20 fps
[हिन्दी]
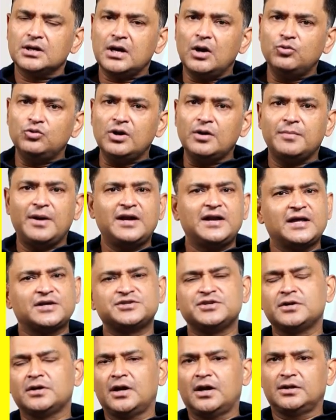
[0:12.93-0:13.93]
काउंटर बैट
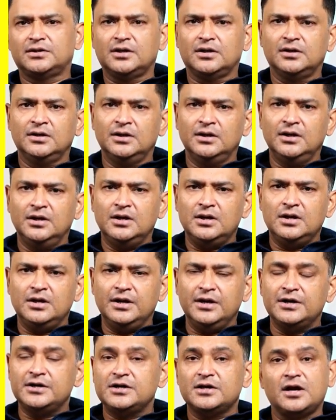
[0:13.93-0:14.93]
एक्शन करा था
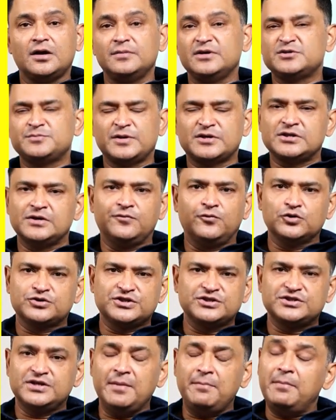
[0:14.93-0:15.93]
इंडियन आर्मी स्पेशल
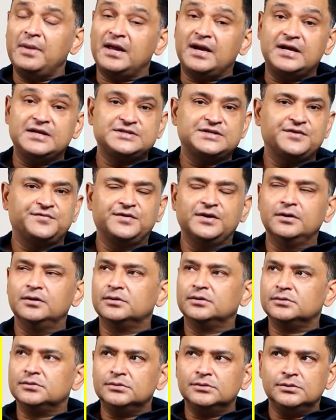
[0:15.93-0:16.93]
फोर्सेस ने पैरा एफ में
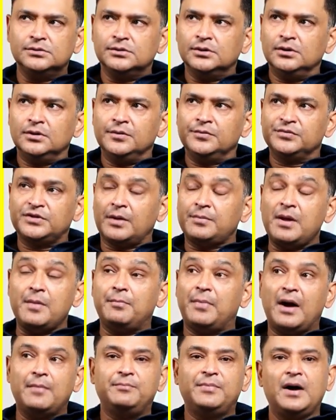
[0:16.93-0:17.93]
तब ये
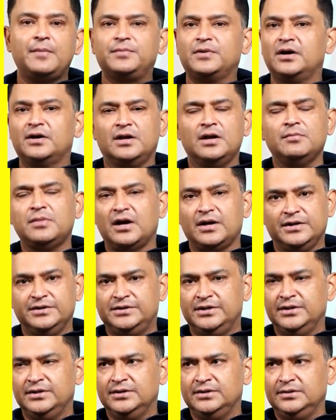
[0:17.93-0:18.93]
बाप बाप करके भागे
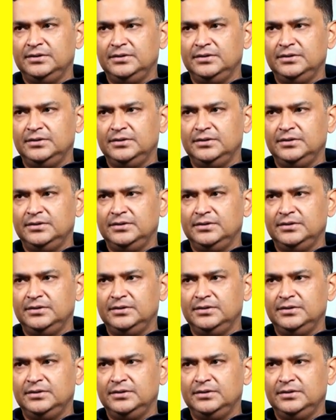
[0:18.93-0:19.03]
थे